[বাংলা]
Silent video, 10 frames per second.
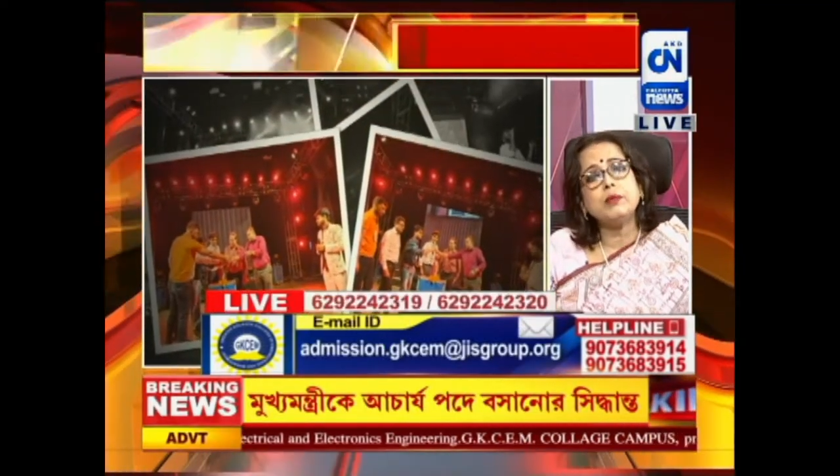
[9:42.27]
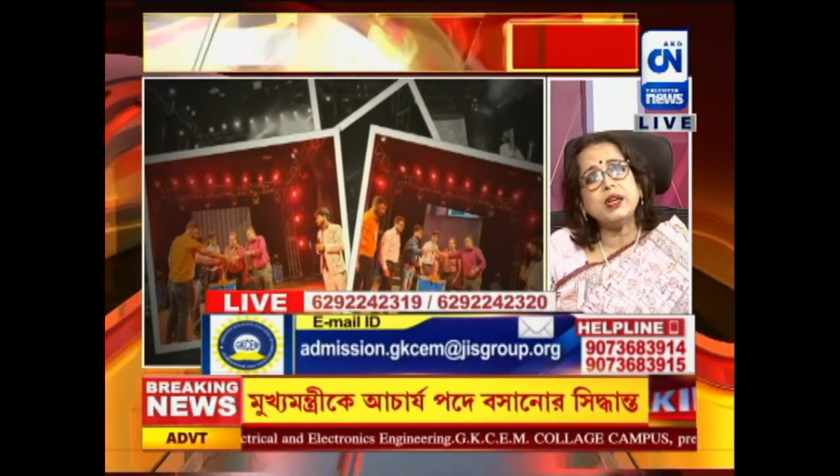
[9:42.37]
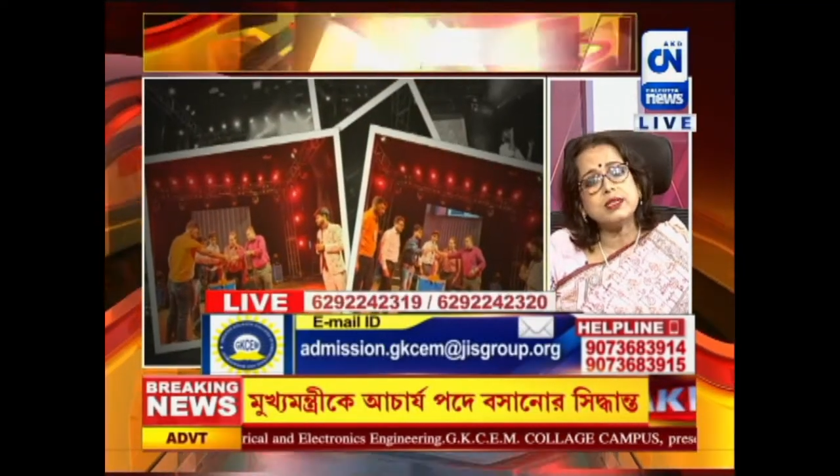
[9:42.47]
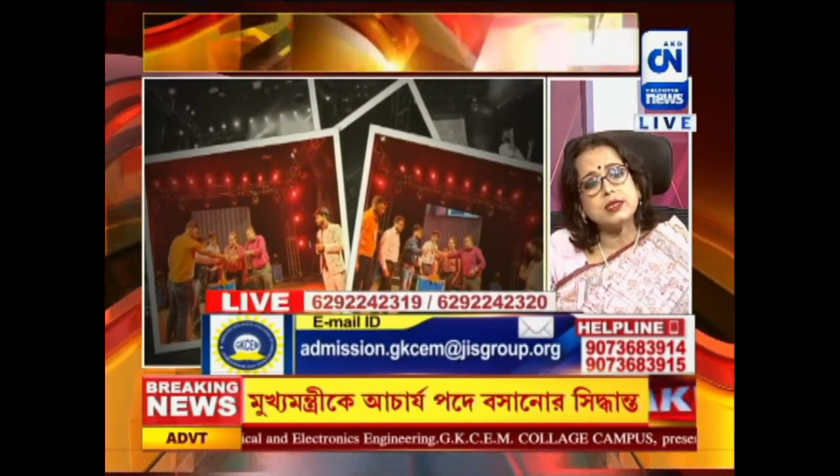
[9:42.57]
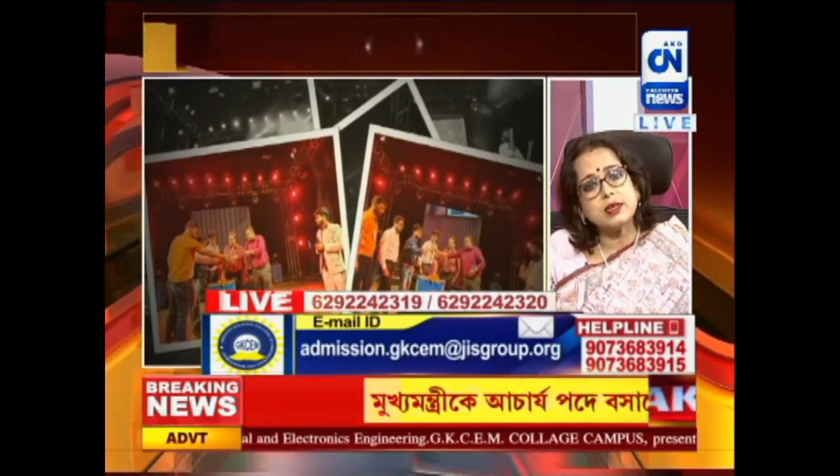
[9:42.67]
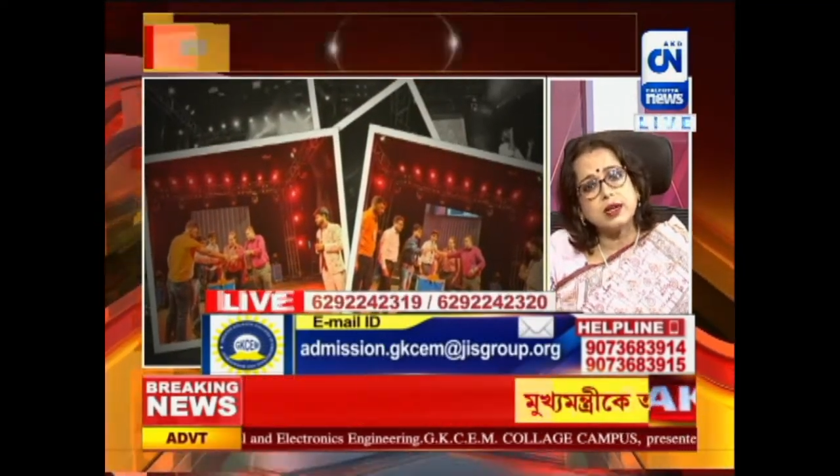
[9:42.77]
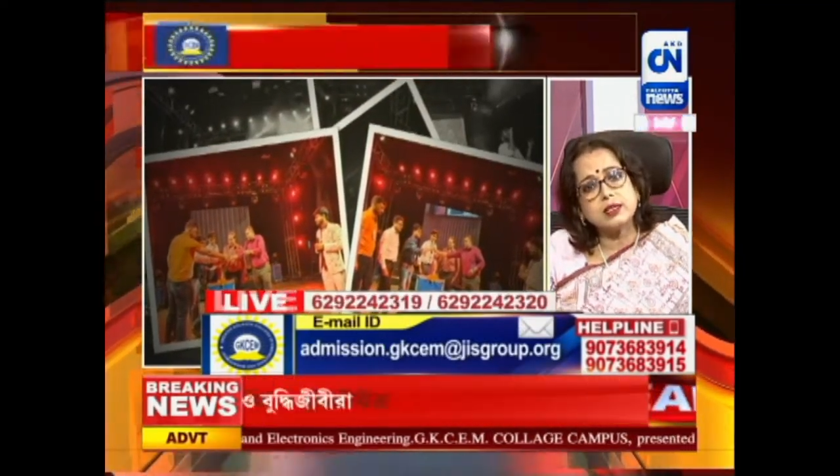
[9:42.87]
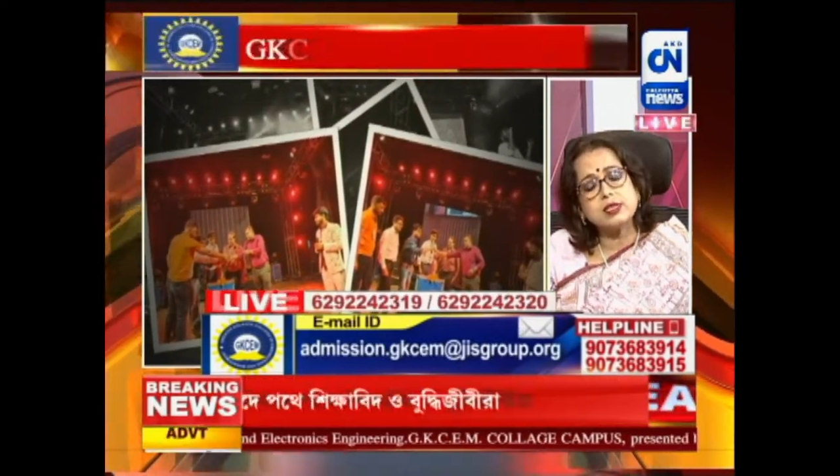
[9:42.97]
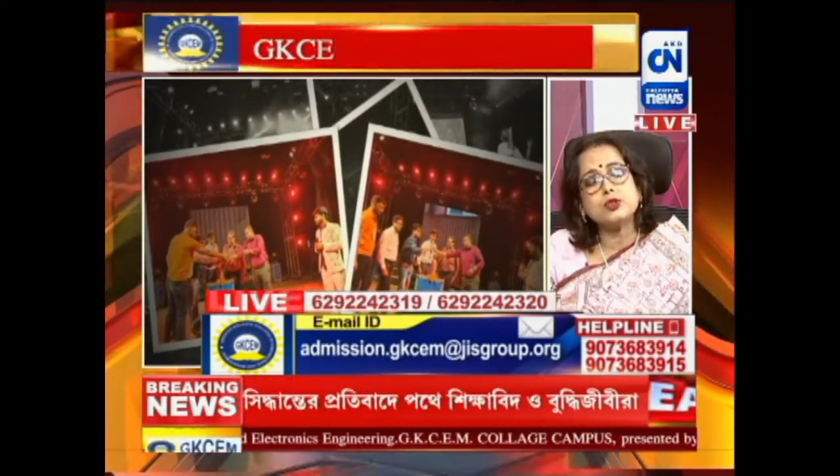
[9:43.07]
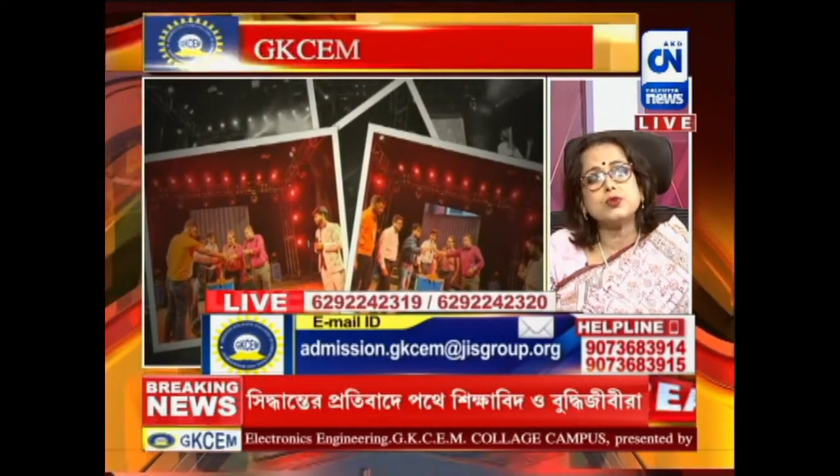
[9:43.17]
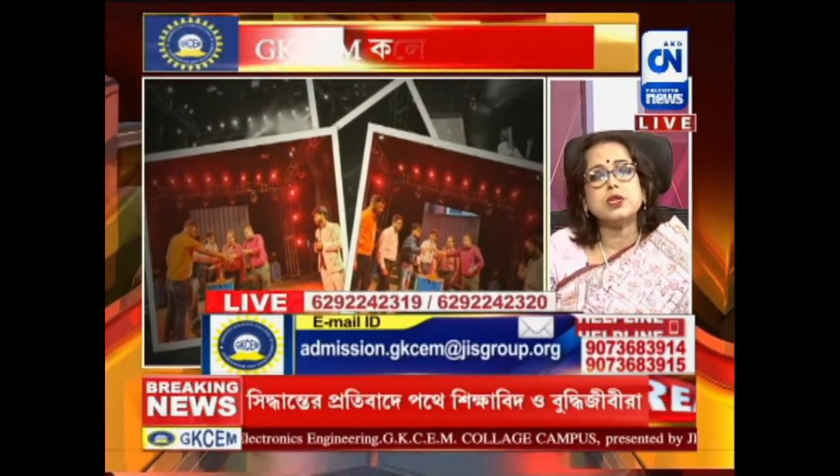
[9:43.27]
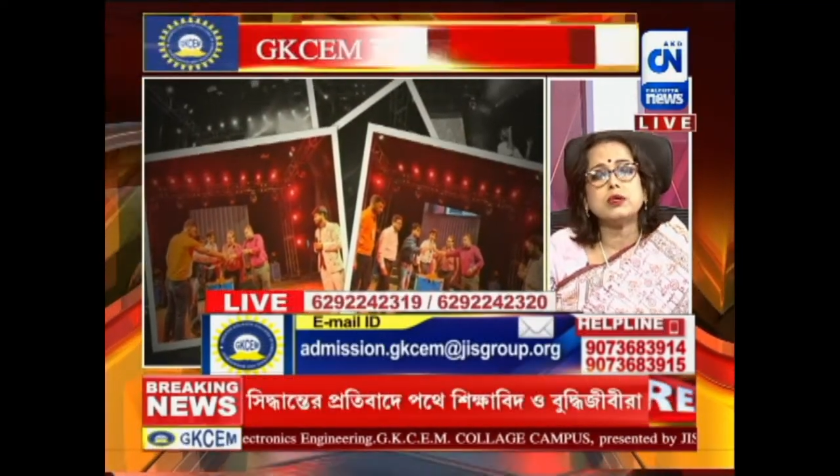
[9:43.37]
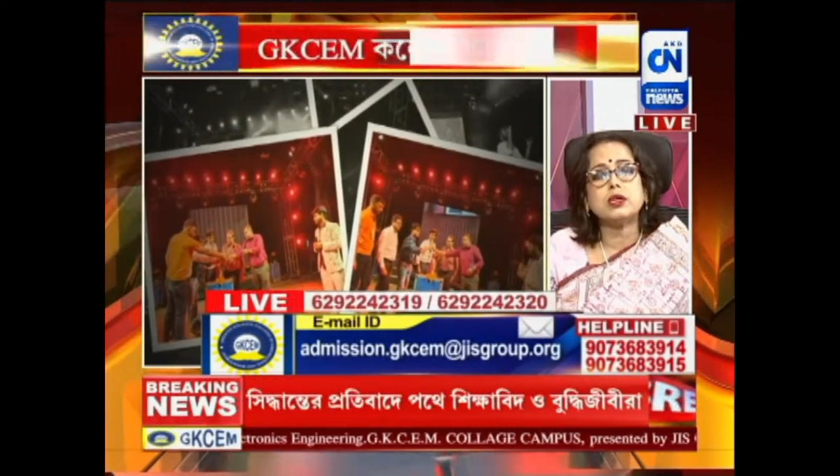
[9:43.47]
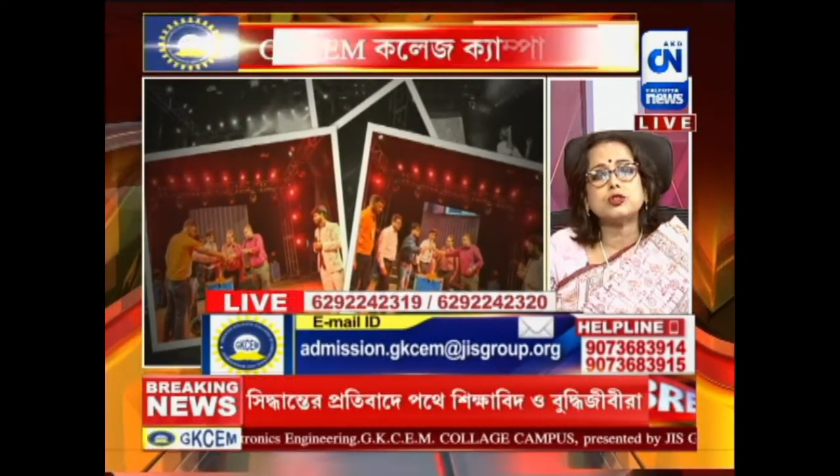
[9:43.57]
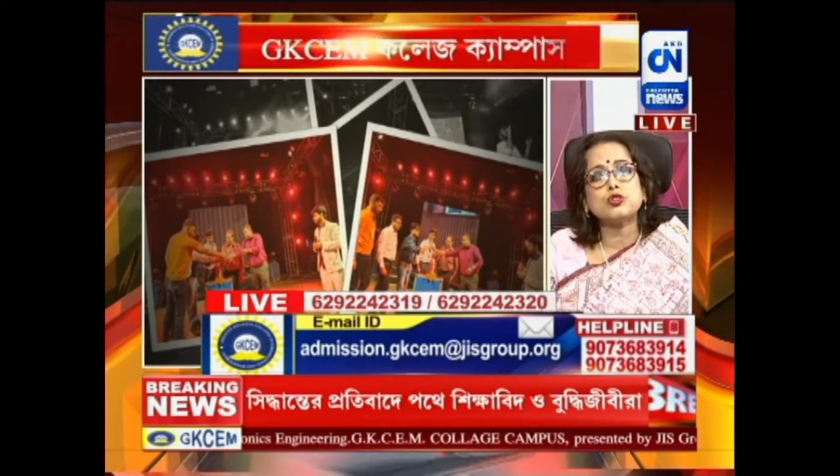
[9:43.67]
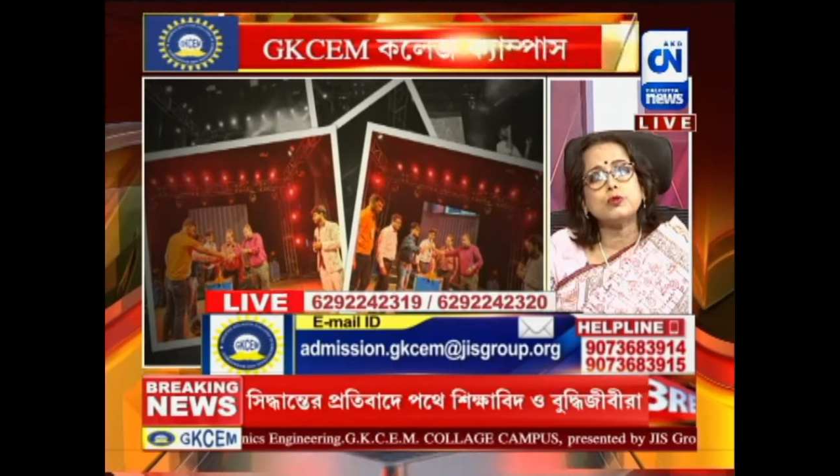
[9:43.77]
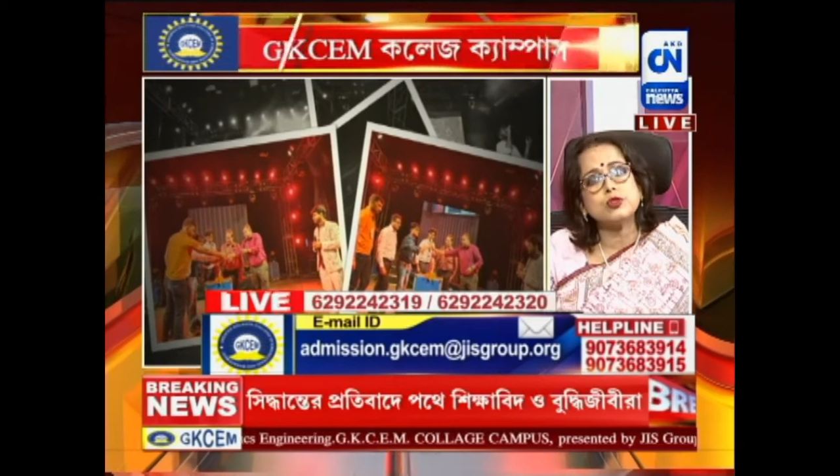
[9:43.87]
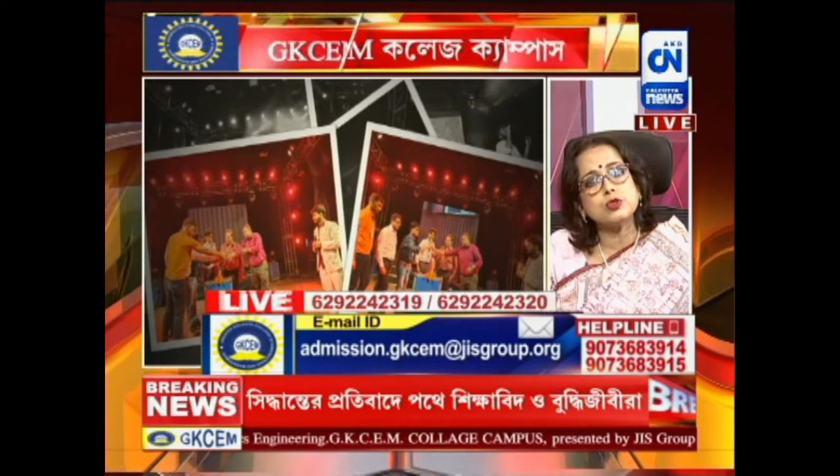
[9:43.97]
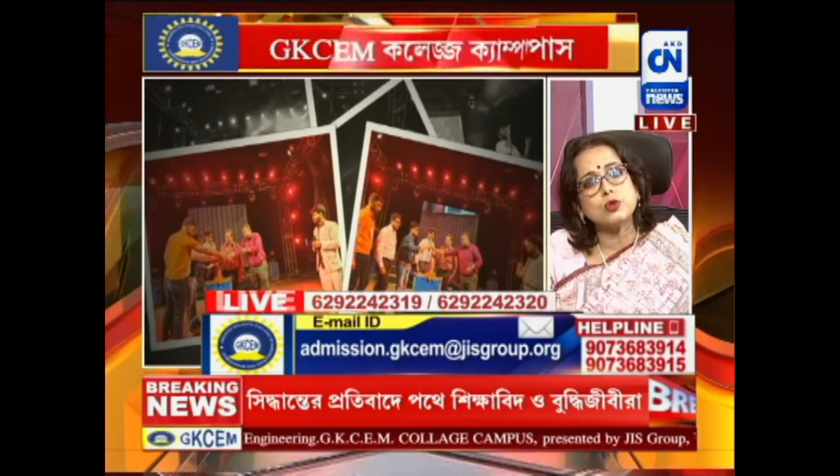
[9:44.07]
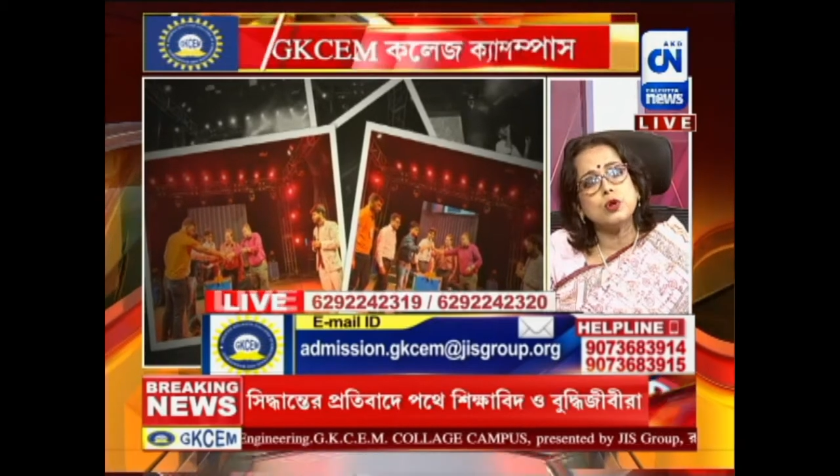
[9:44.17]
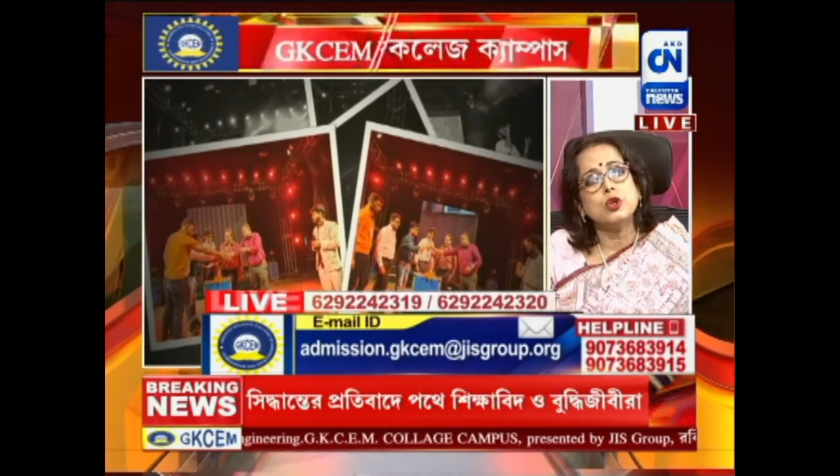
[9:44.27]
মেন্টারের কাছে স্টুডেন্ট তার সমস্ত